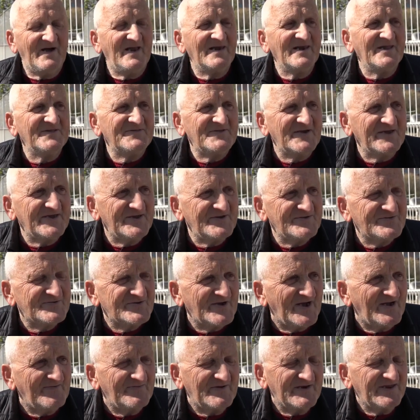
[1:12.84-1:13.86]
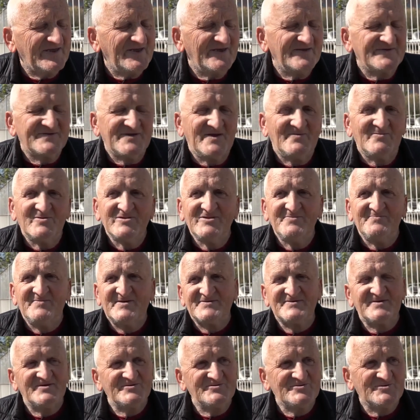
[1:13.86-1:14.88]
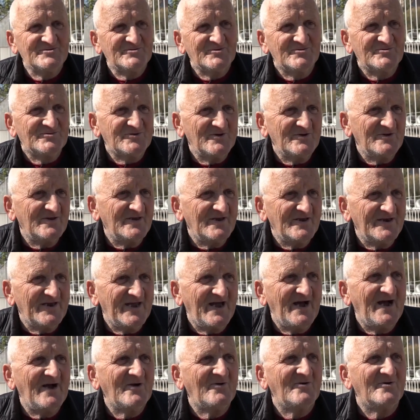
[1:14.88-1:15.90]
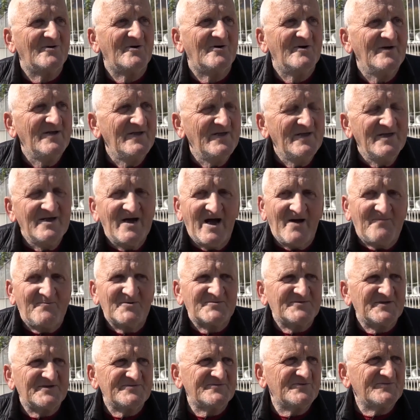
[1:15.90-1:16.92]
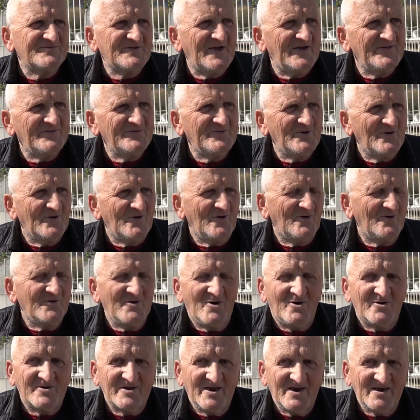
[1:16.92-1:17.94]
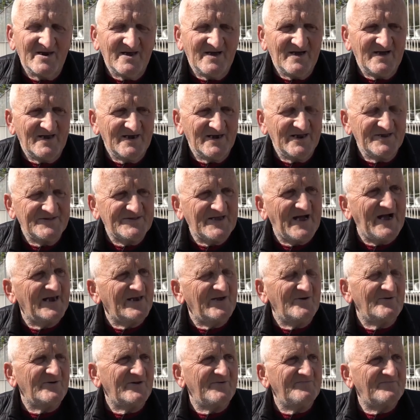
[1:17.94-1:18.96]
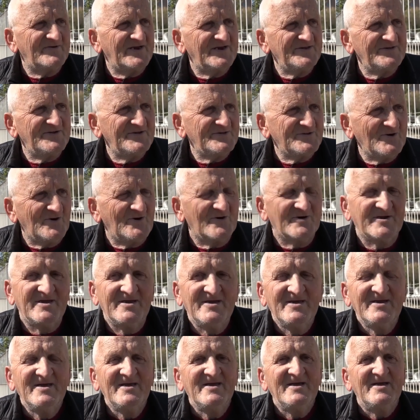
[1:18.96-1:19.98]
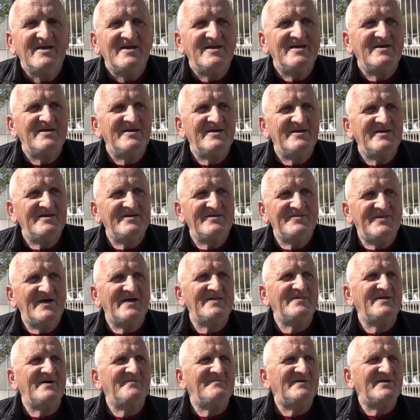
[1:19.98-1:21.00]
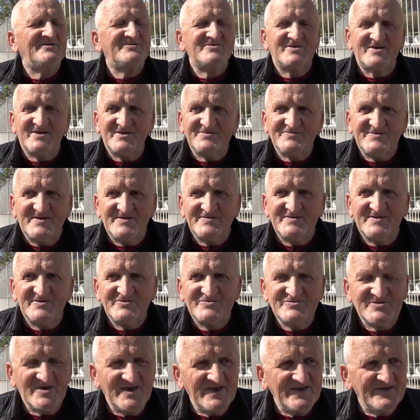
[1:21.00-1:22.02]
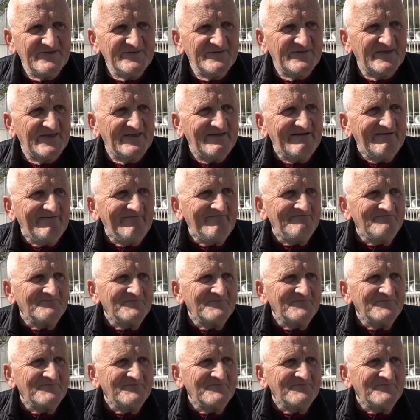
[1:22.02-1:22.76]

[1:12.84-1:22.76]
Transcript: all'età che ha, perché siamo di passaggio tutti, gliene auguro, ha portato tanto onore all'Italia, un imprenditore, dà da mangiare a tanta gente.